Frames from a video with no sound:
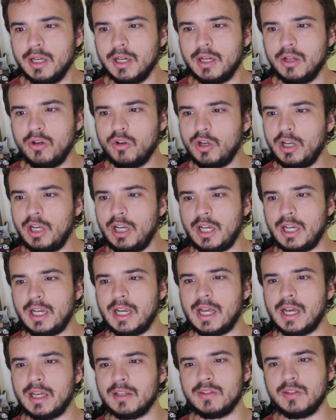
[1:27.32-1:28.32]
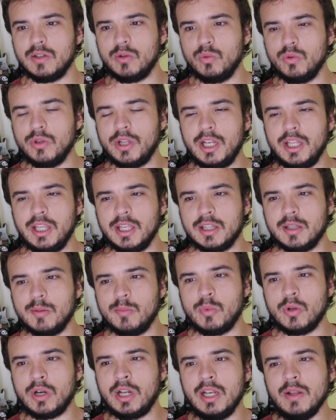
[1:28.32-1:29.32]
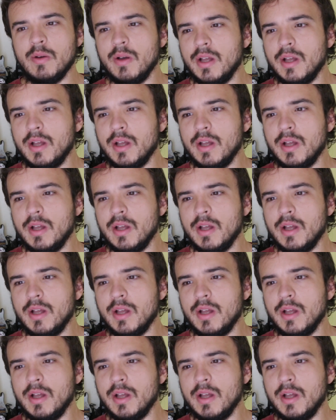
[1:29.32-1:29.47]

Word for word: Creo que la segunda línea temporal